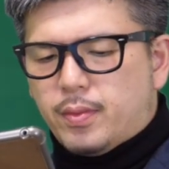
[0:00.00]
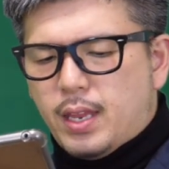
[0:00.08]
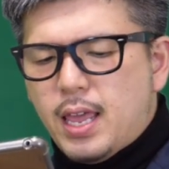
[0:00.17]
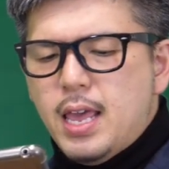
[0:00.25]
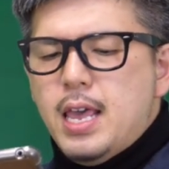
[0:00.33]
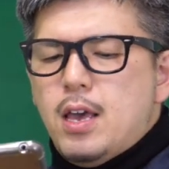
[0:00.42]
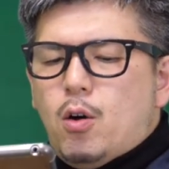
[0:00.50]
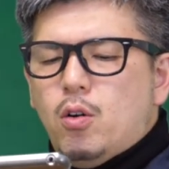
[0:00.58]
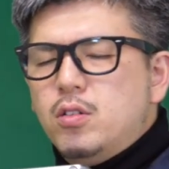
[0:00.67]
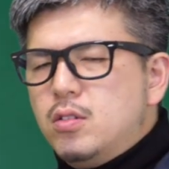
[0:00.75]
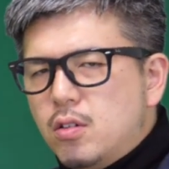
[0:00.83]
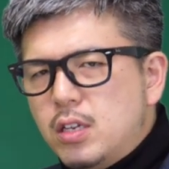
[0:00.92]
で
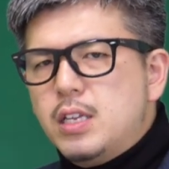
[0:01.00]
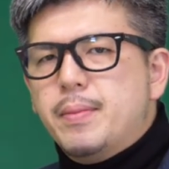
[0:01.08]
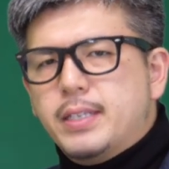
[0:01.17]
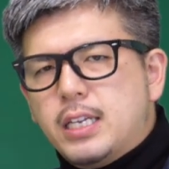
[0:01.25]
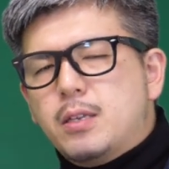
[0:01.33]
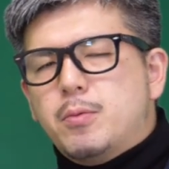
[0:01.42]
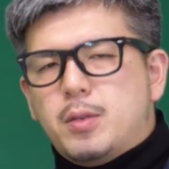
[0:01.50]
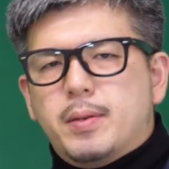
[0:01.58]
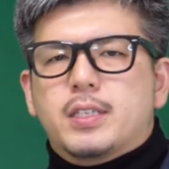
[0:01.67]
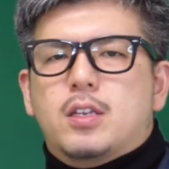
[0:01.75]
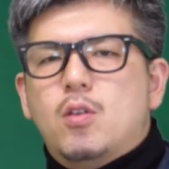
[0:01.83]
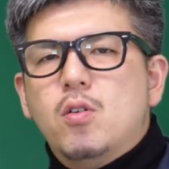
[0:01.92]
本当に、まあ、さっきも言いま
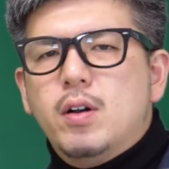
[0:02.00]
したがよ